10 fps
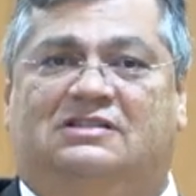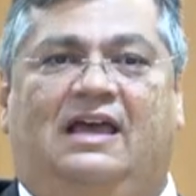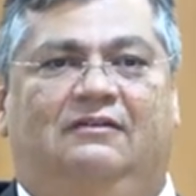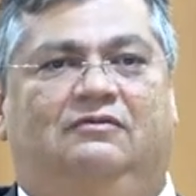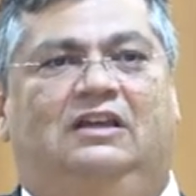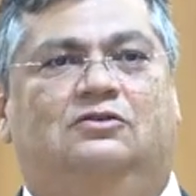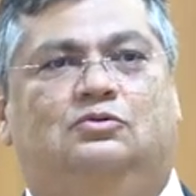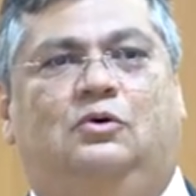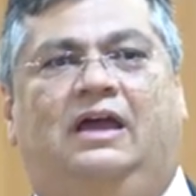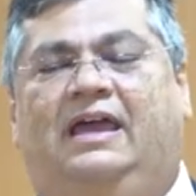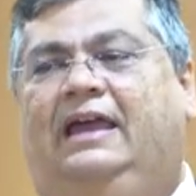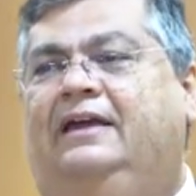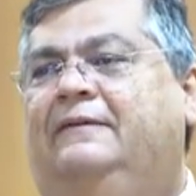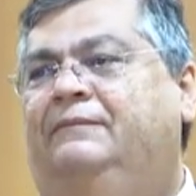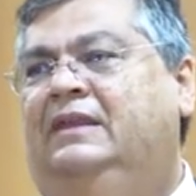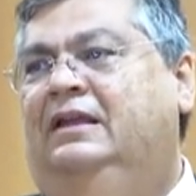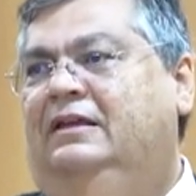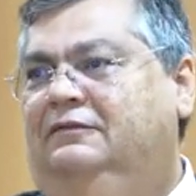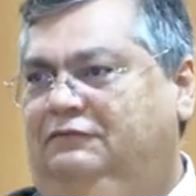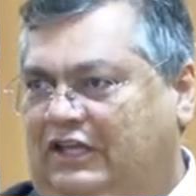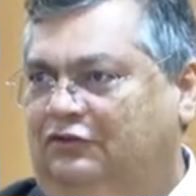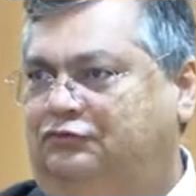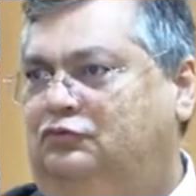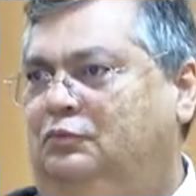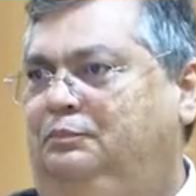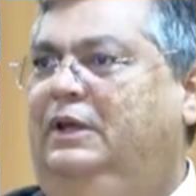serviço é visto